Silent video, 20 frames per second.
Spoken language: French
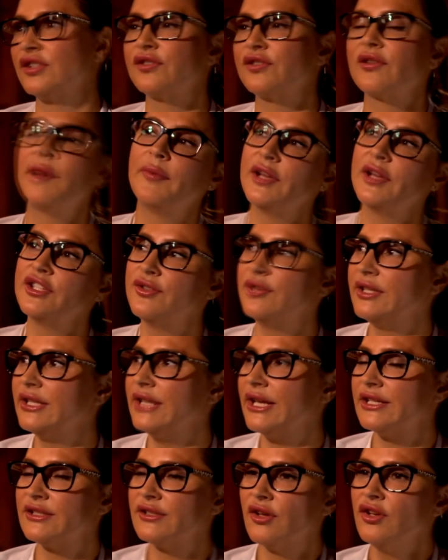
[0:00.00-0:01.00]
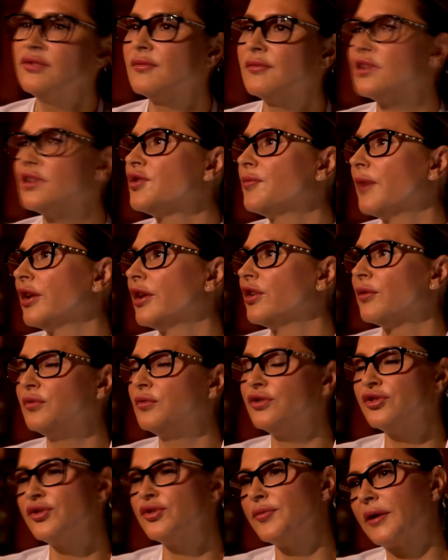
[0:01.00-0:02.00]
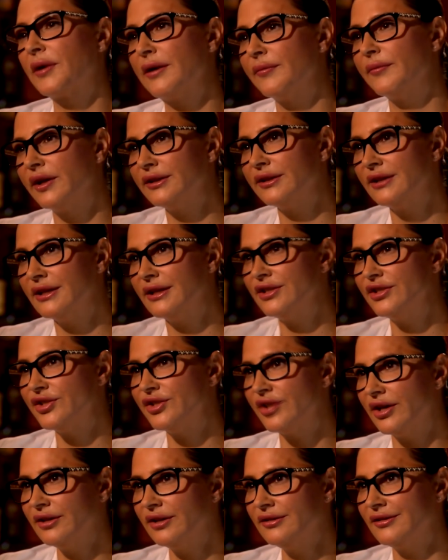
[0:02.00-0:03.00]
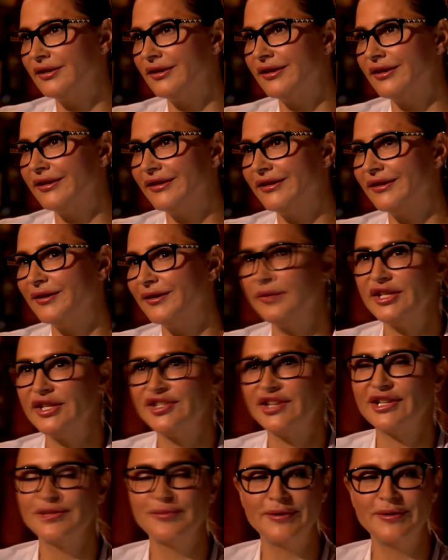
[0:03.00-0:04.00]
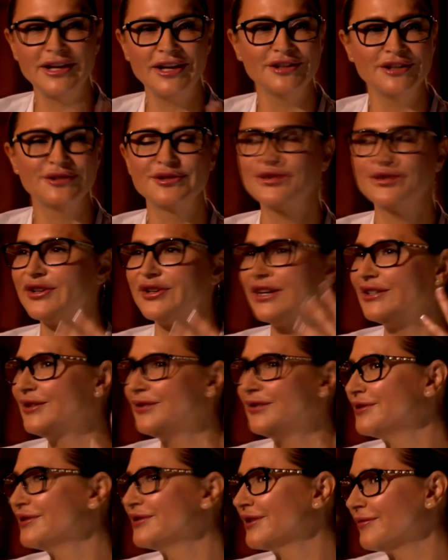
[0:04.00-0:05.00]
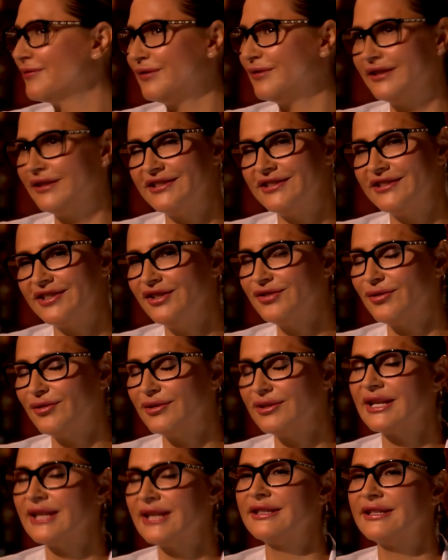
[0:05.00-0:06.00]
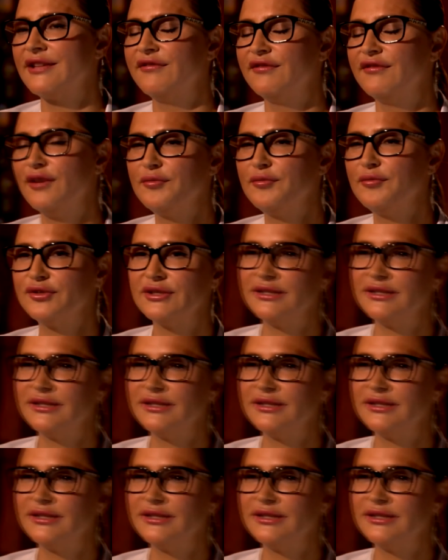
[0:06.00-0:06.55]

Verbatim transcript: je crois pas que je suis niaiseuse, mais je ne suis pas non plus suprêmement intelligente. Euh, mais j'aspire à toujours être de plus en plus intelligente. Je crois que ça se développe